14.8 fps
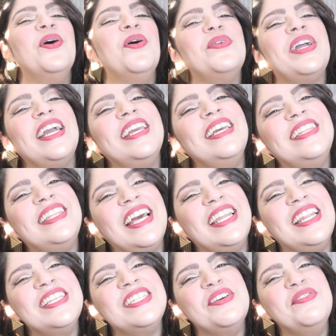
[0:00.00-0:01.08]
O que é que tem
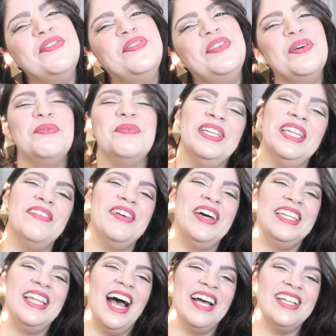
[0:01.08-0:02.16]
nesse filme, não é
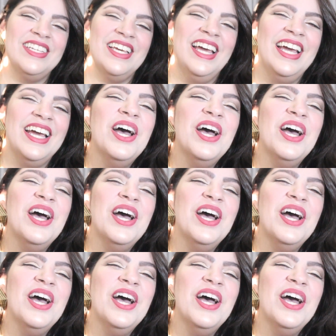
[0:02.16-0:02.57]
verdade?